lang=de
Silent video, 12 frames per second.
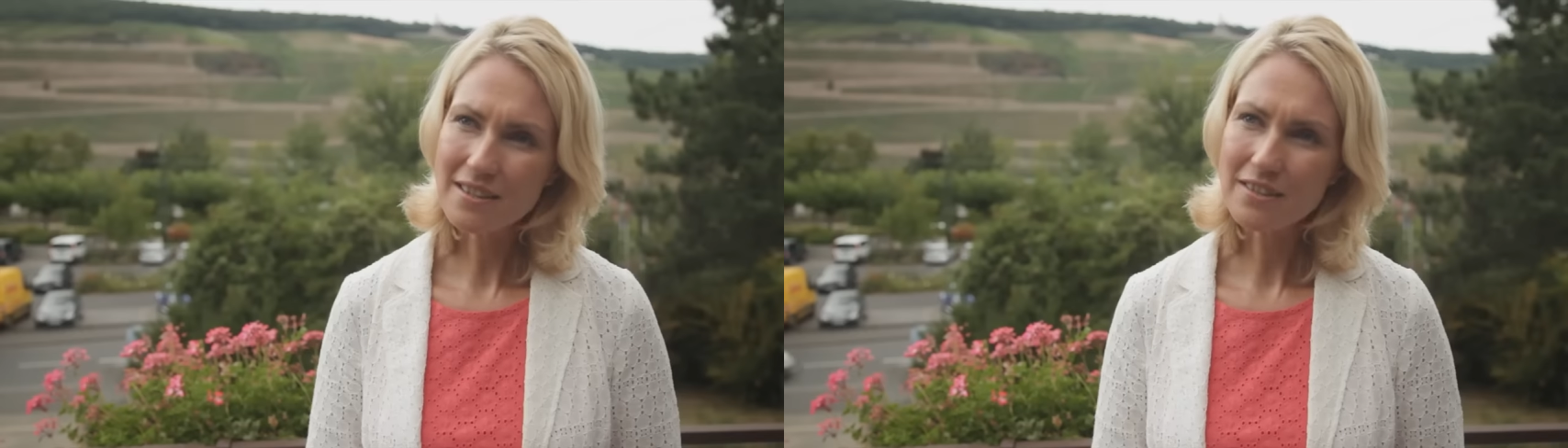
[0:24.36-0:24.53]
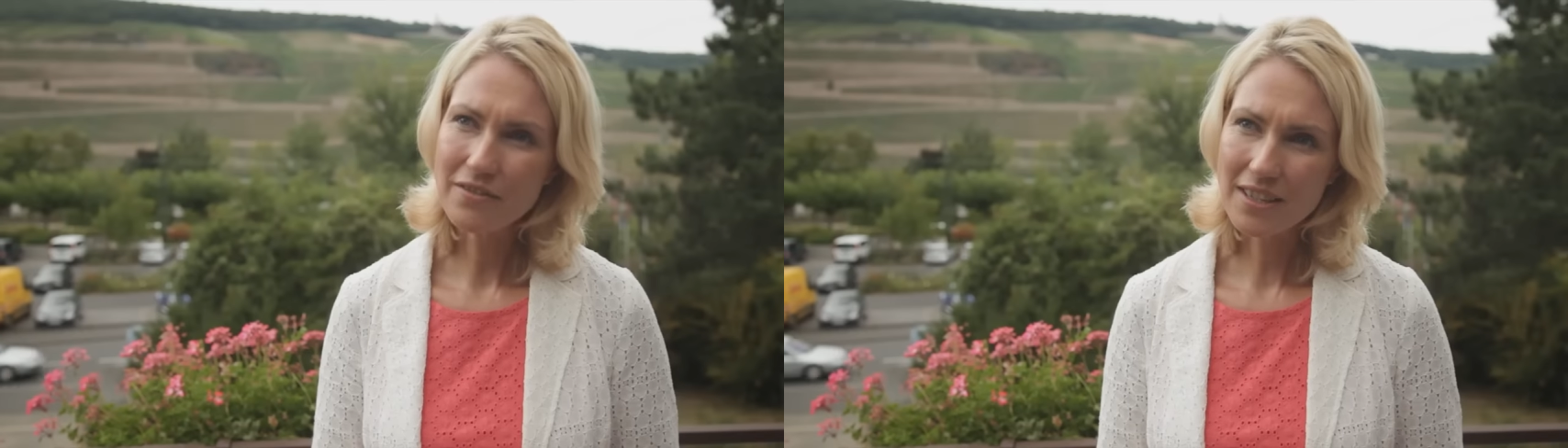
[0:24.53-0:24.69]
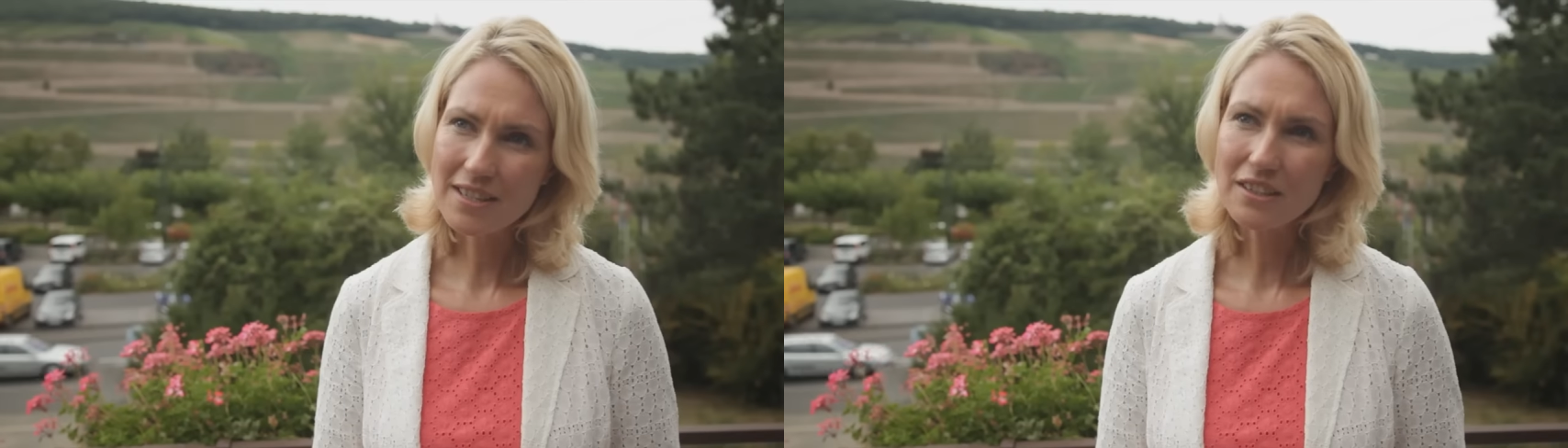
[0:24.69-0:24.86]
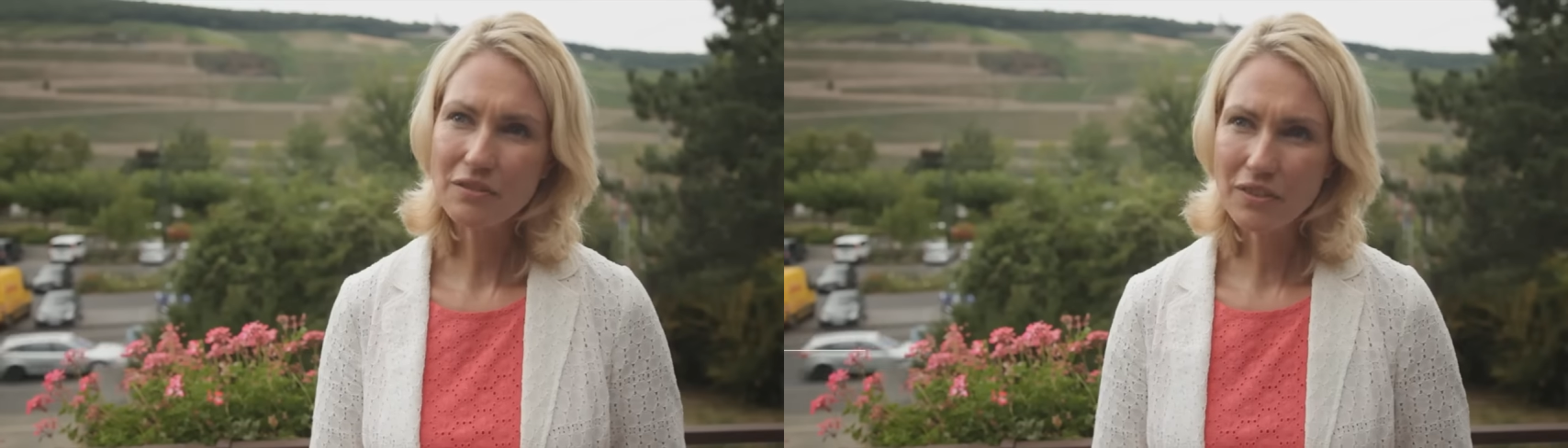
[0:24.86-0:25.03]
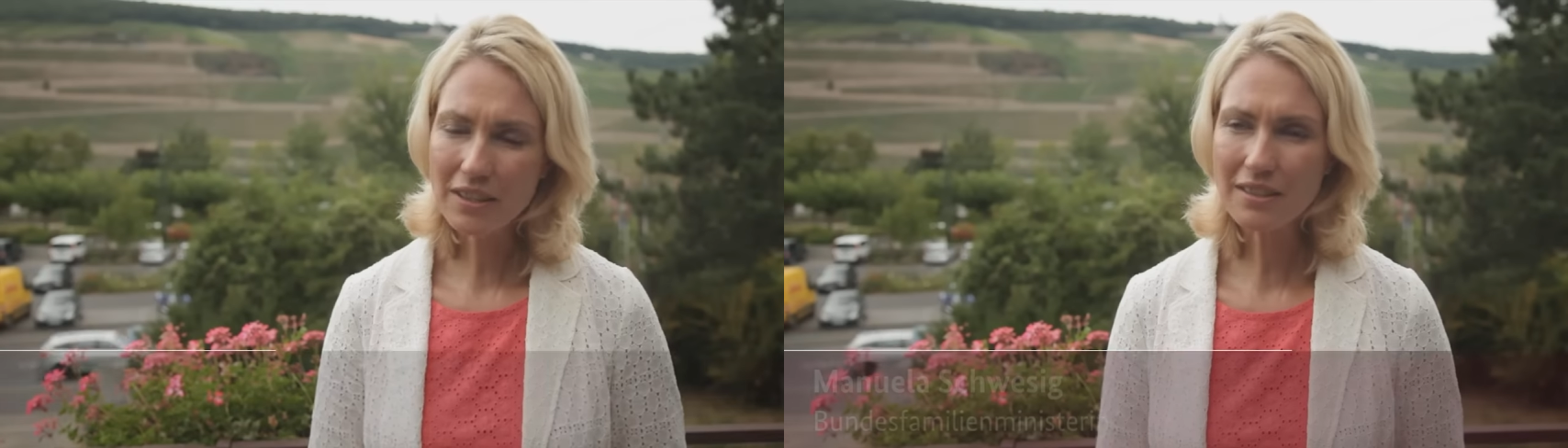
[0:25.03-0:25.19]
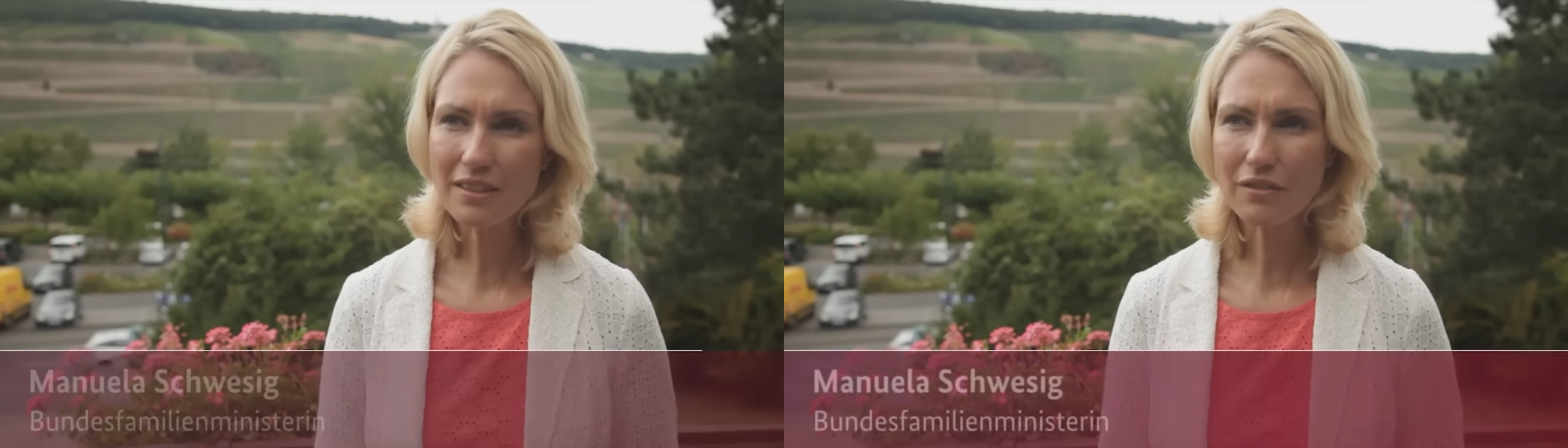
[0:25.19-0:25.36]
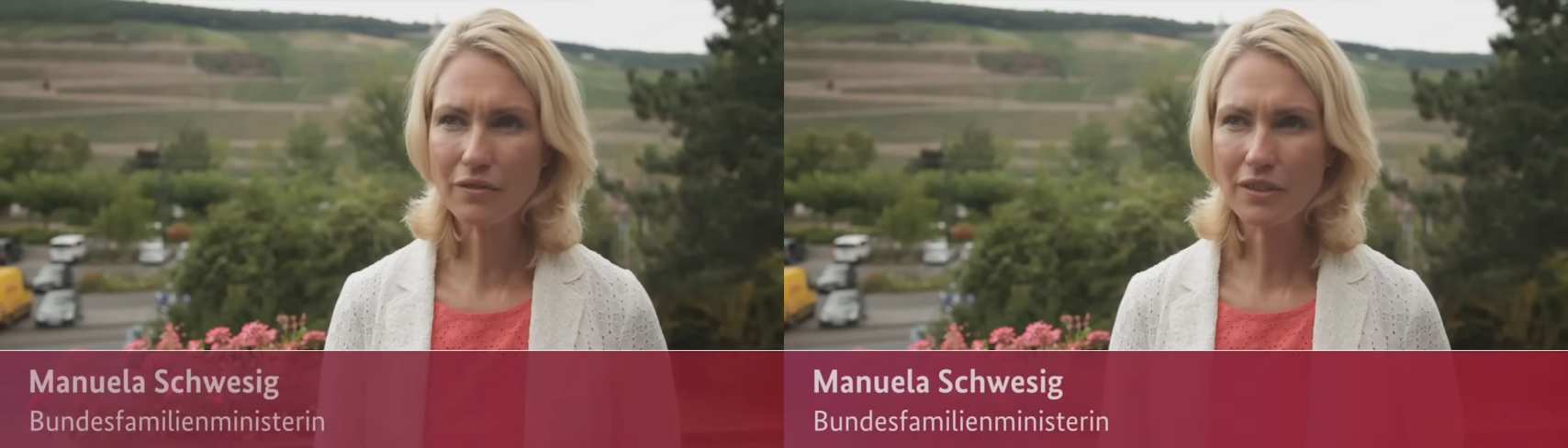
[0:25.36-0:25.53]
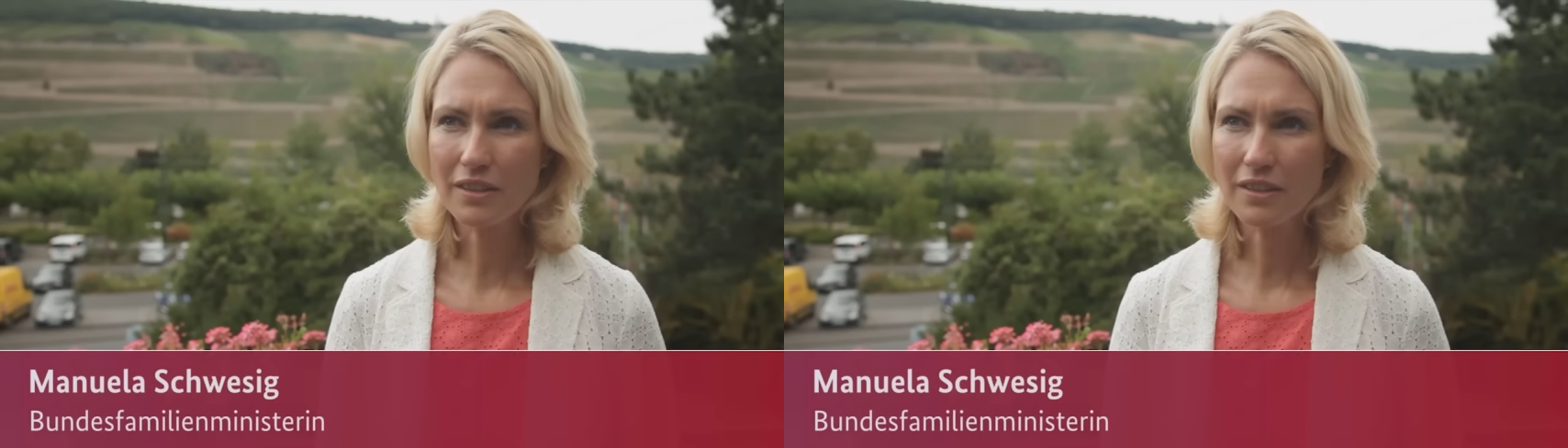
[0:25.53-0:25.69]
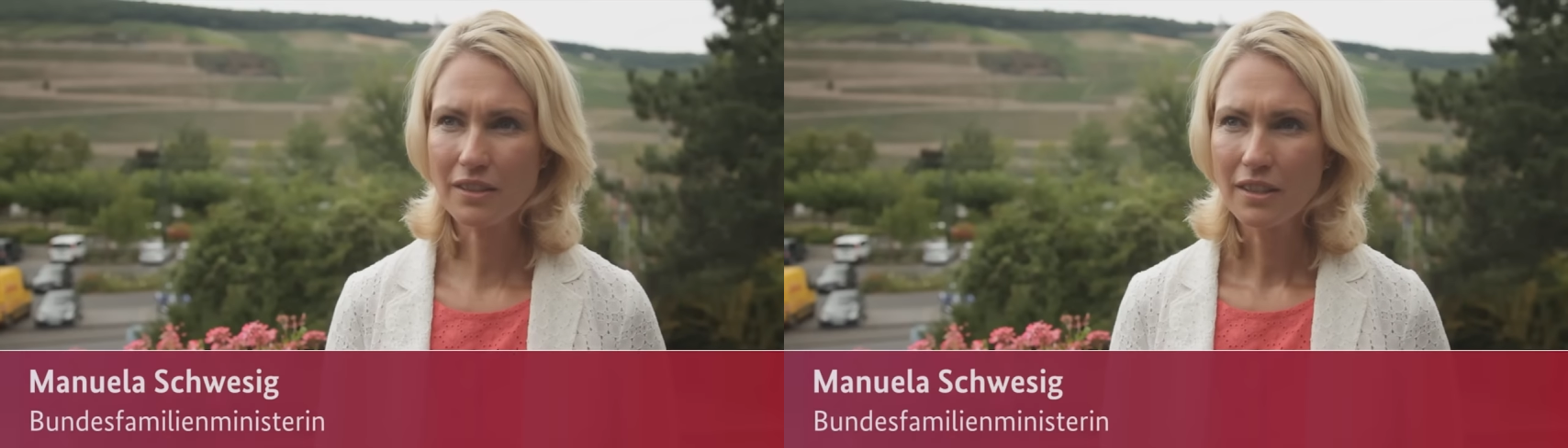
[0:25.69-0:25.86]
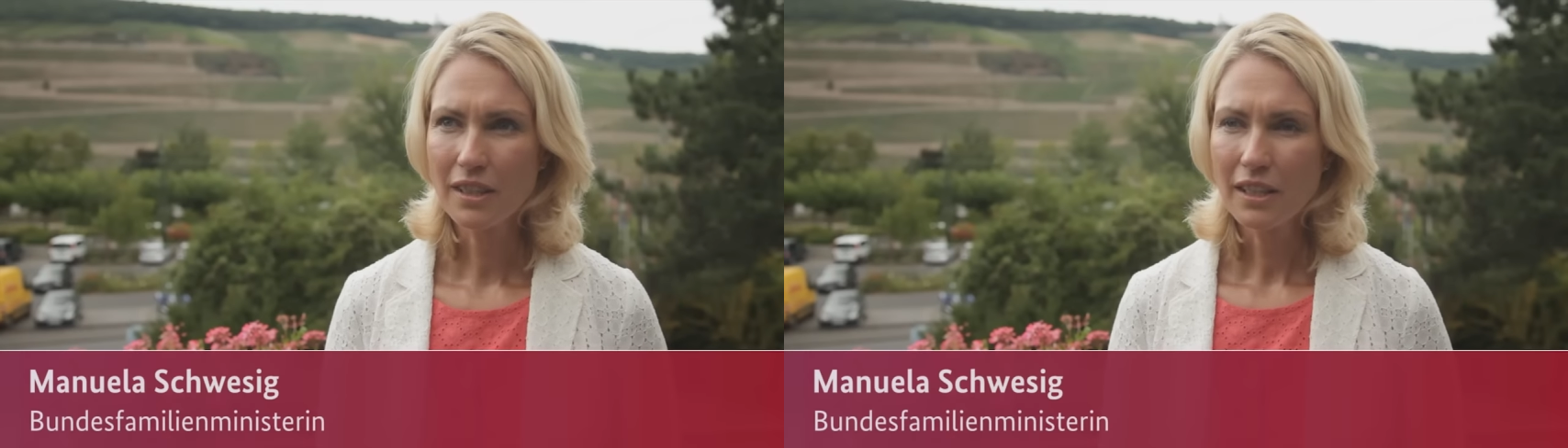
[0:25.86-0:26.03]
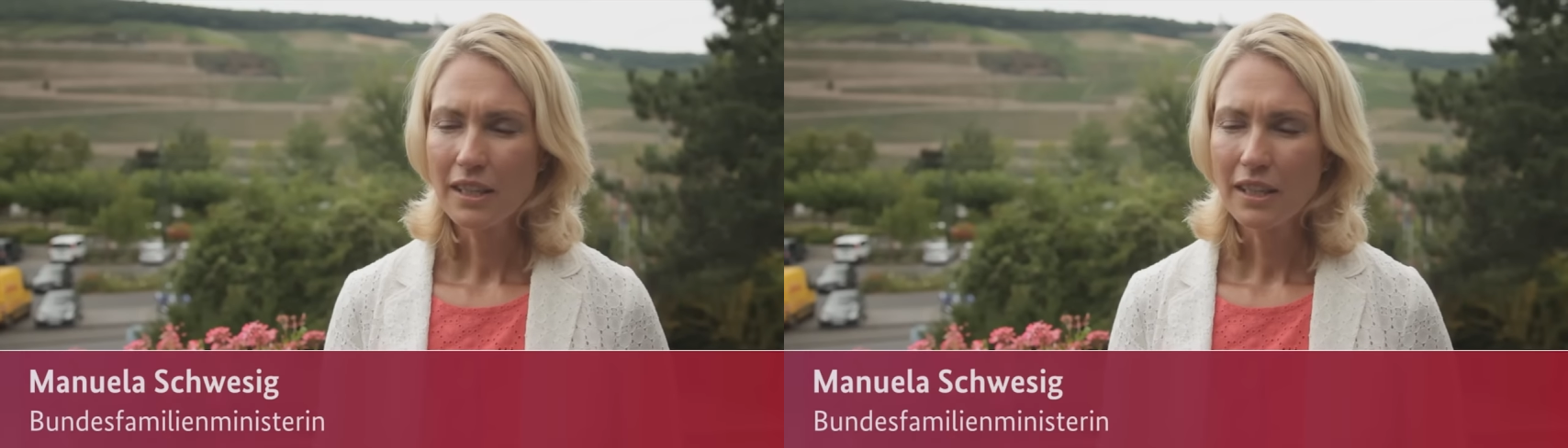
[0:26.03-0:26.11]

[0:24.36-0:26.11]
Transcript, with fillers: ist, was ich wichtig finde.